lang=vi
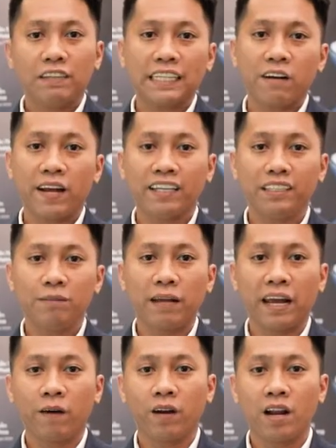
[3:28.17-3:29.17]
với 6 tháng tiếp
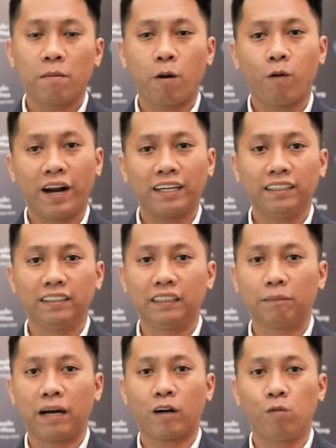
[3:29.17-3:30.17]
theo đó là một quãng
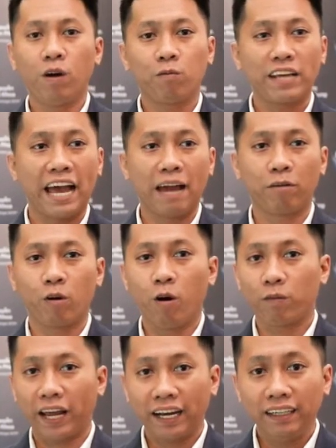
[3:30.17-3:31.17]
đường mà cũng không dài và cũng
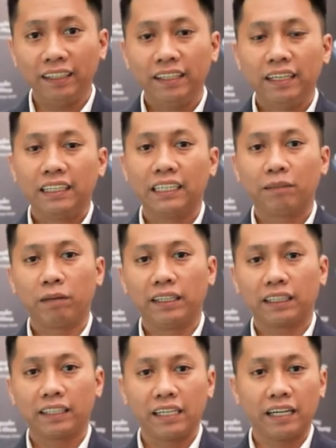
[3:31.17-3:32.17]
không ngắn, nhưng mà
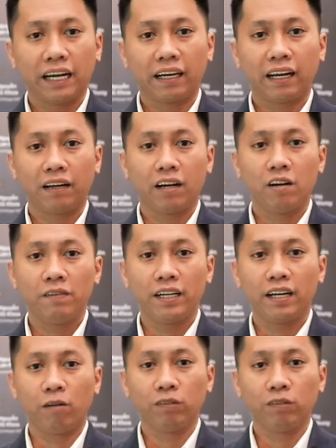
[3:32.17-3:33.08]
Nhật tin rằng là đối với động